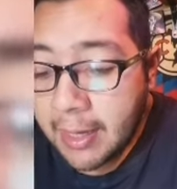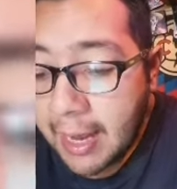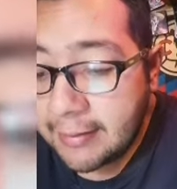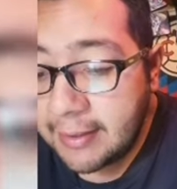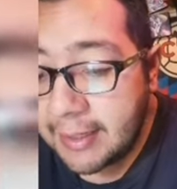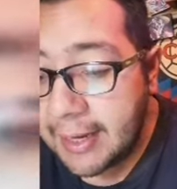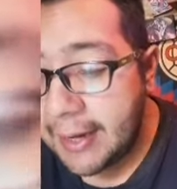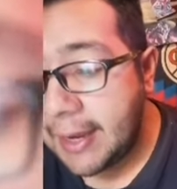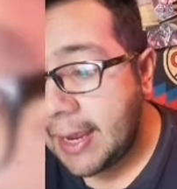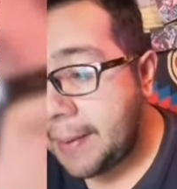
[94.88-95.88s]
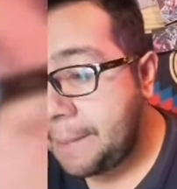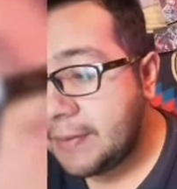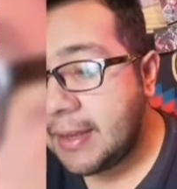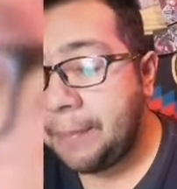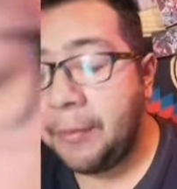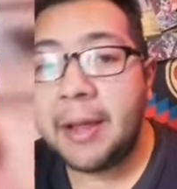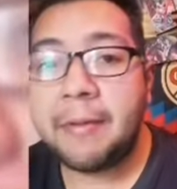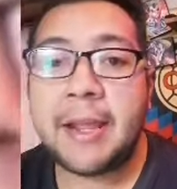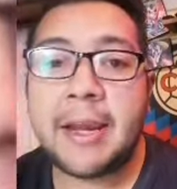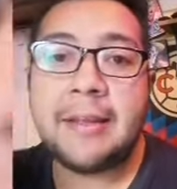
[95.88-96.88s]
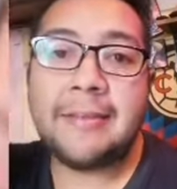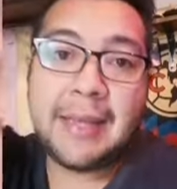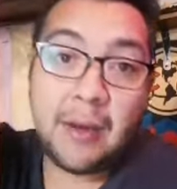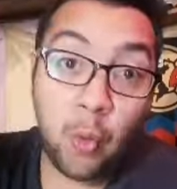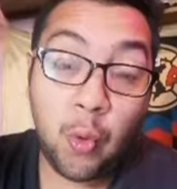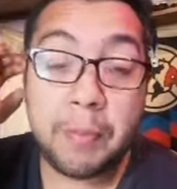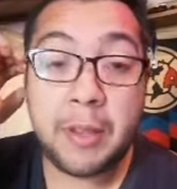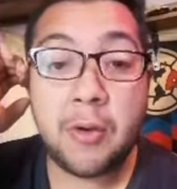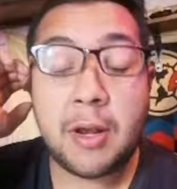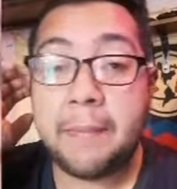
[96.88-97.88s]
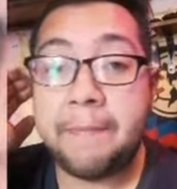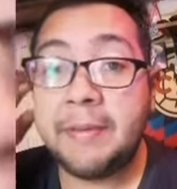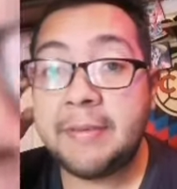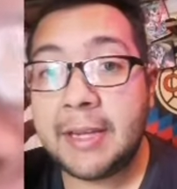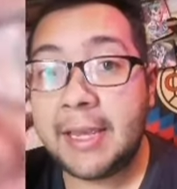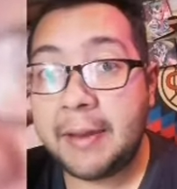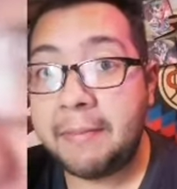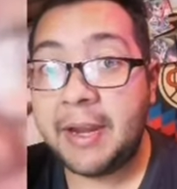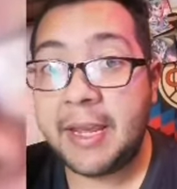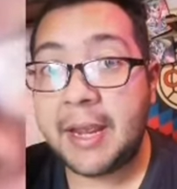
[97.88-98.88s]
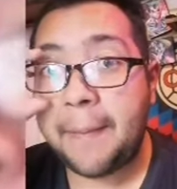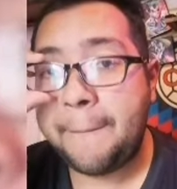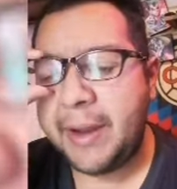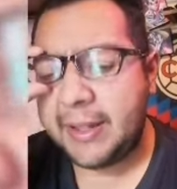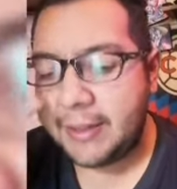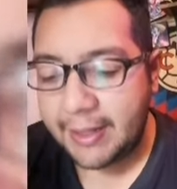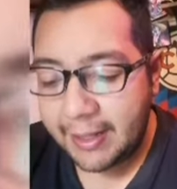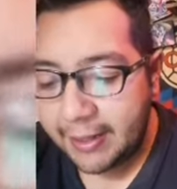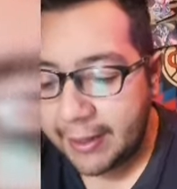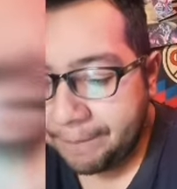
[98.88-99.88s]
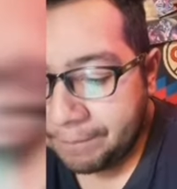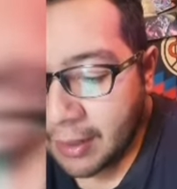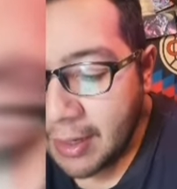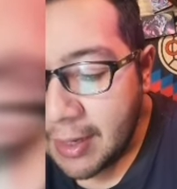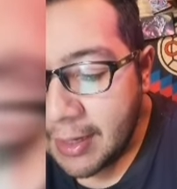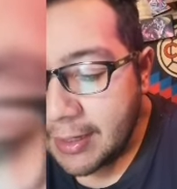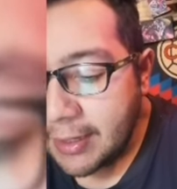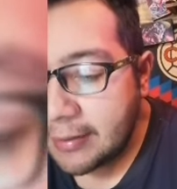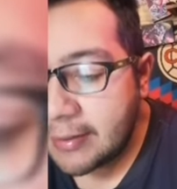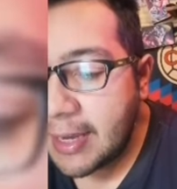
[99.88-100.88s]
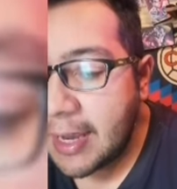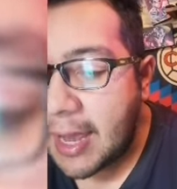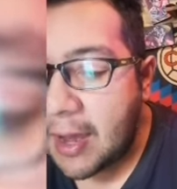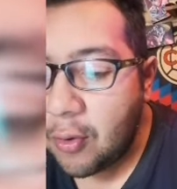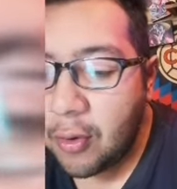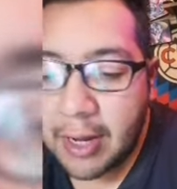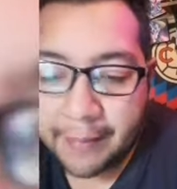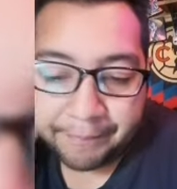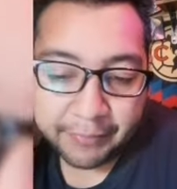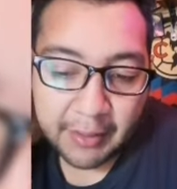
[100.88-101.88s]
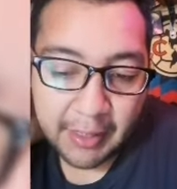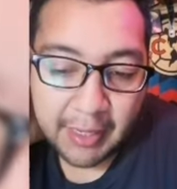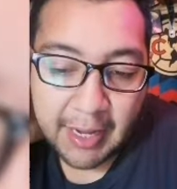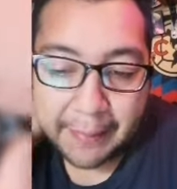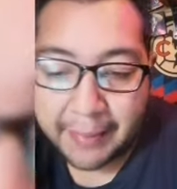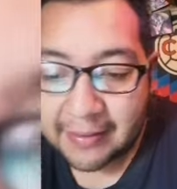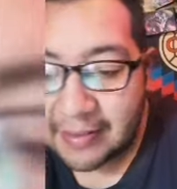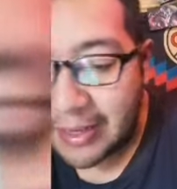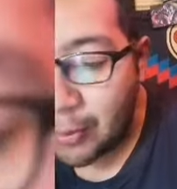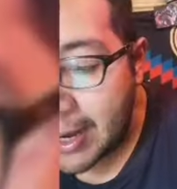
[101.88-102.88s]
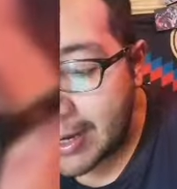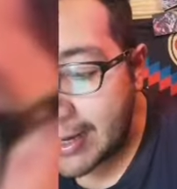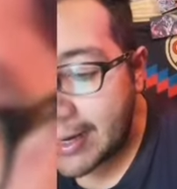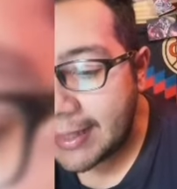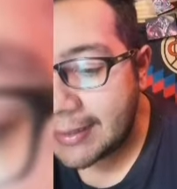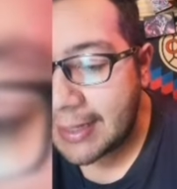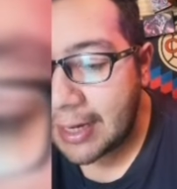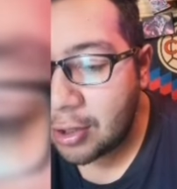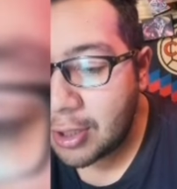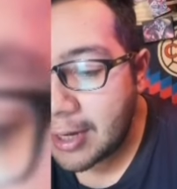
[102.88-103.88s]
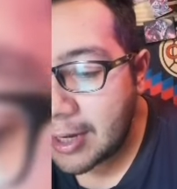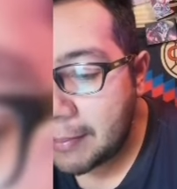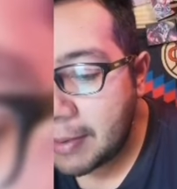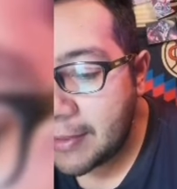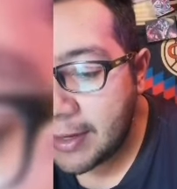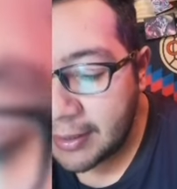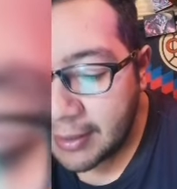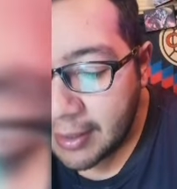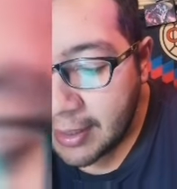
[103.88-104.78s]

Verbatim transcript: Así que empezaré por hablarles de un mediocampista que América pretende. Y es que ahora Jaime Sebane, canterano del Real Madrid,